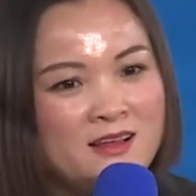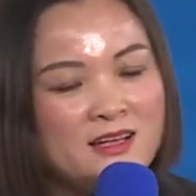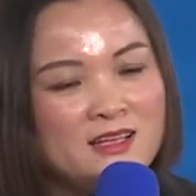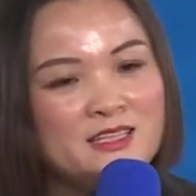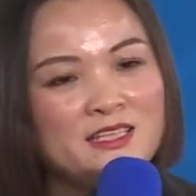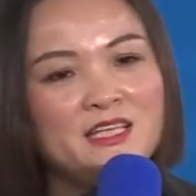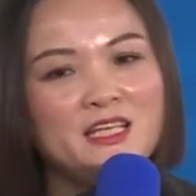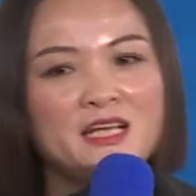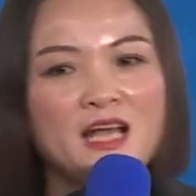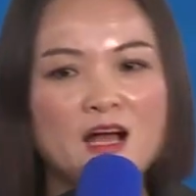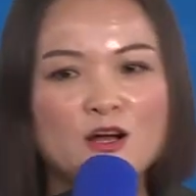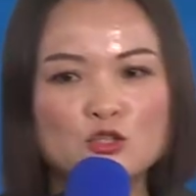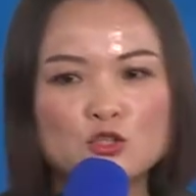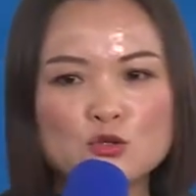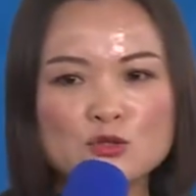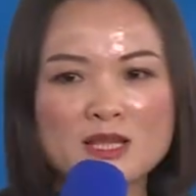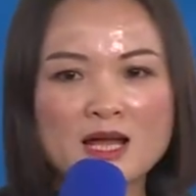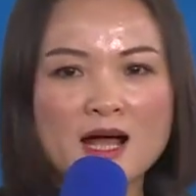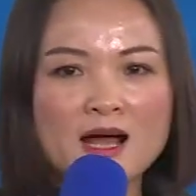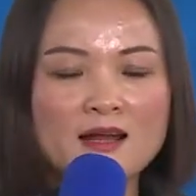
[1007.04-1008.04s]
你告
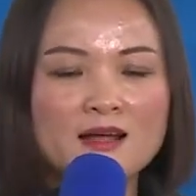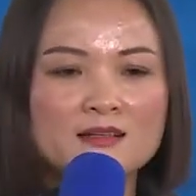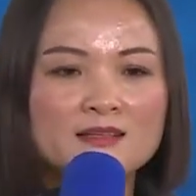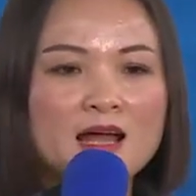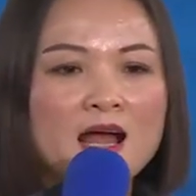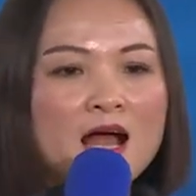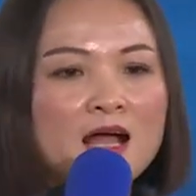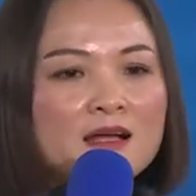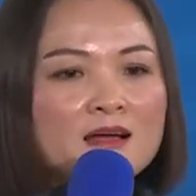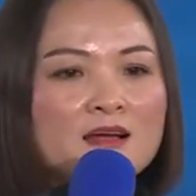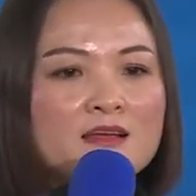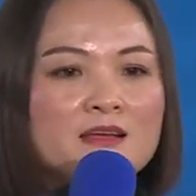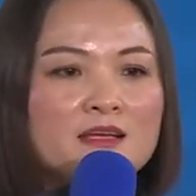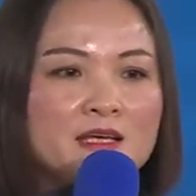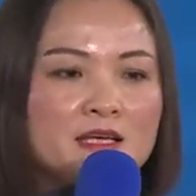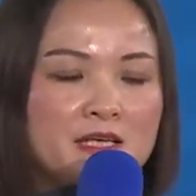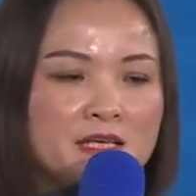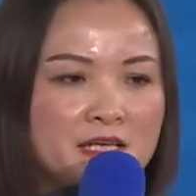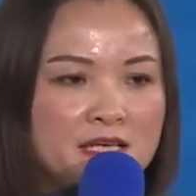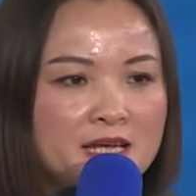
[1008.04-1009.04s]
诉他了，他跟
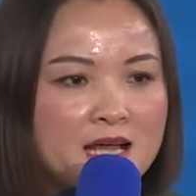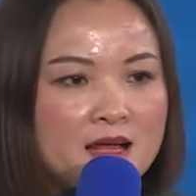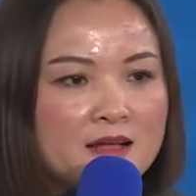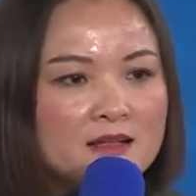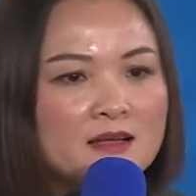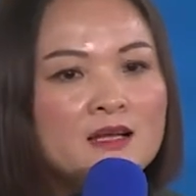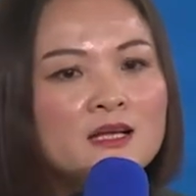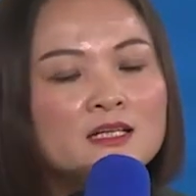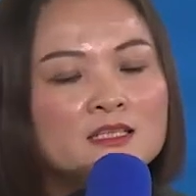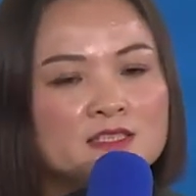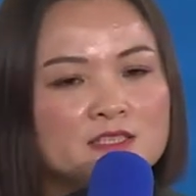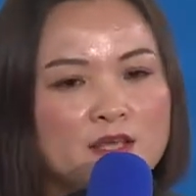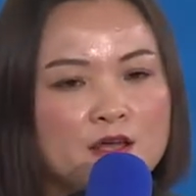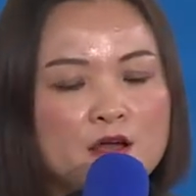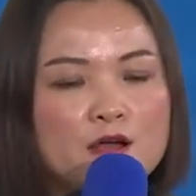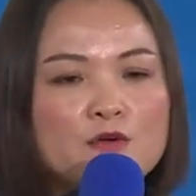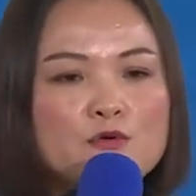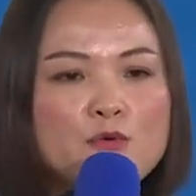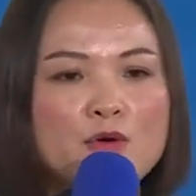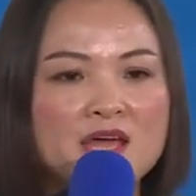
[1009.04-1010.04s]
你一样
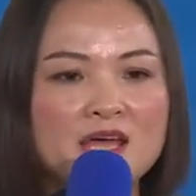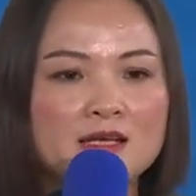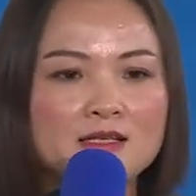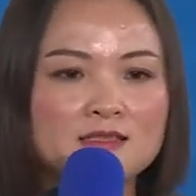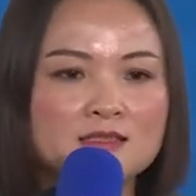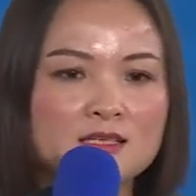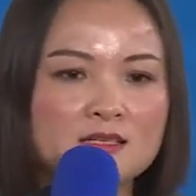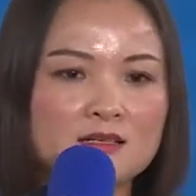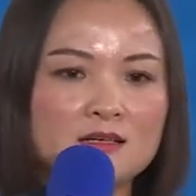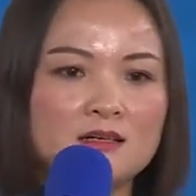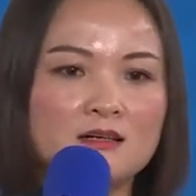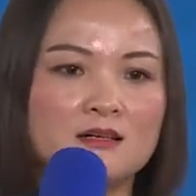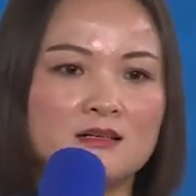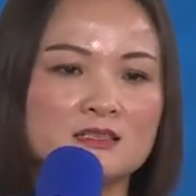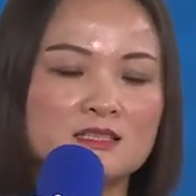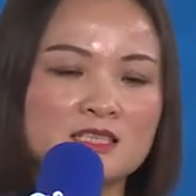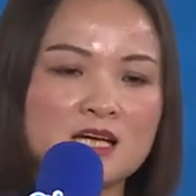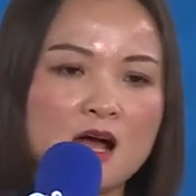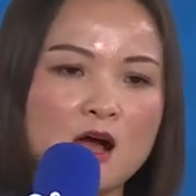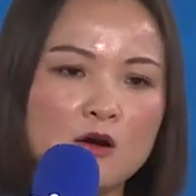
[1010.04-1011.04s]
成为这个
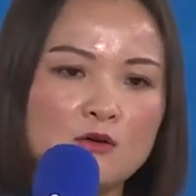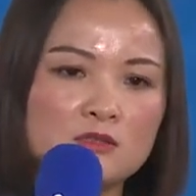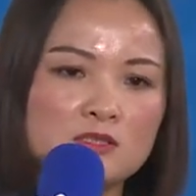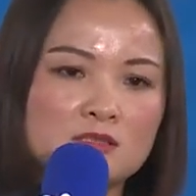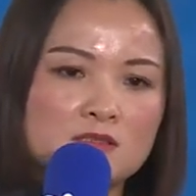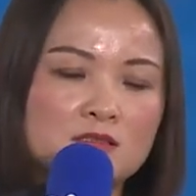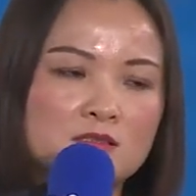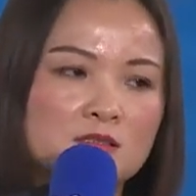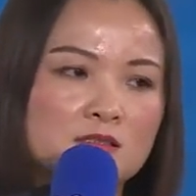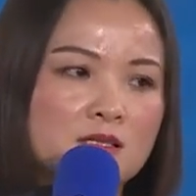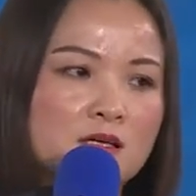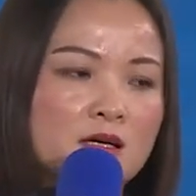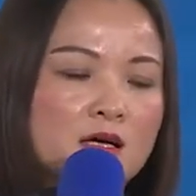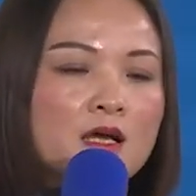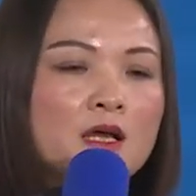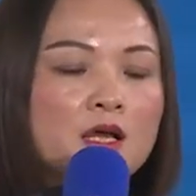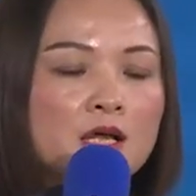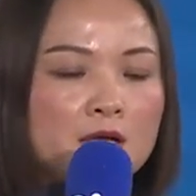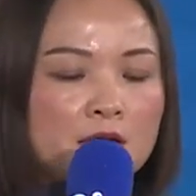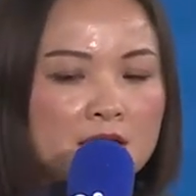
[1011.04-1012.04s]
超市的
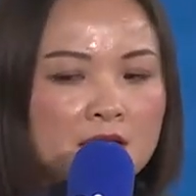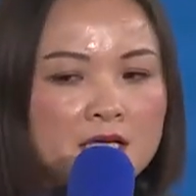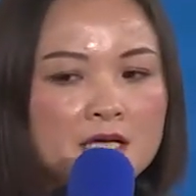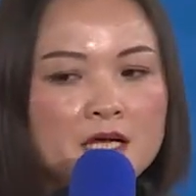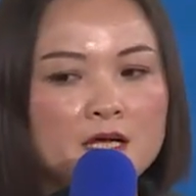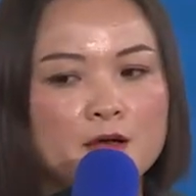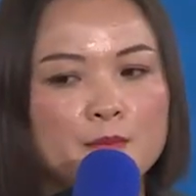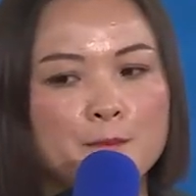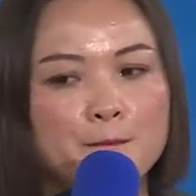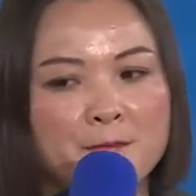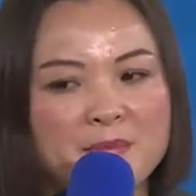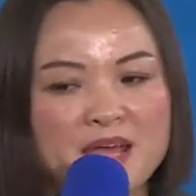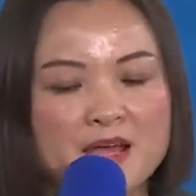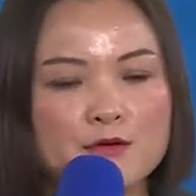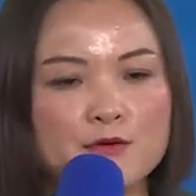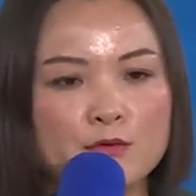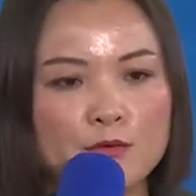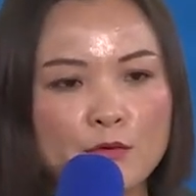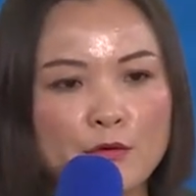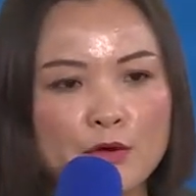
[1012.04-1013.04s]
一个
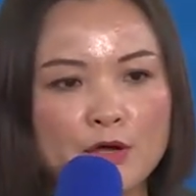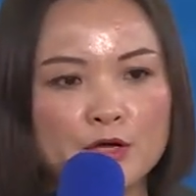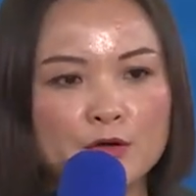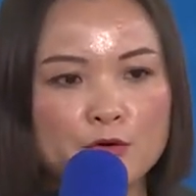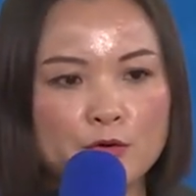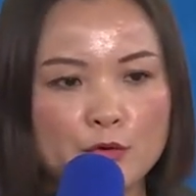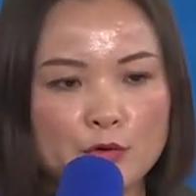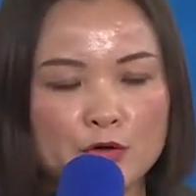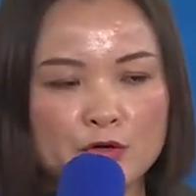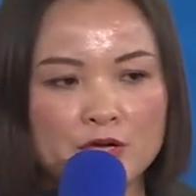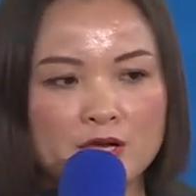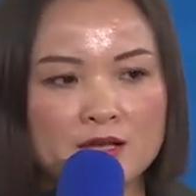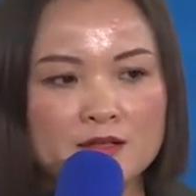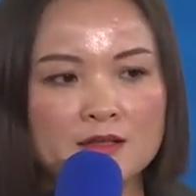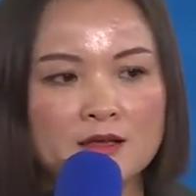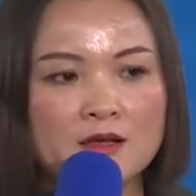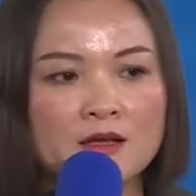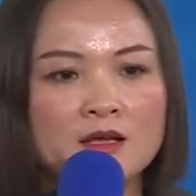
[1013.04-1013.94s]
免费会员。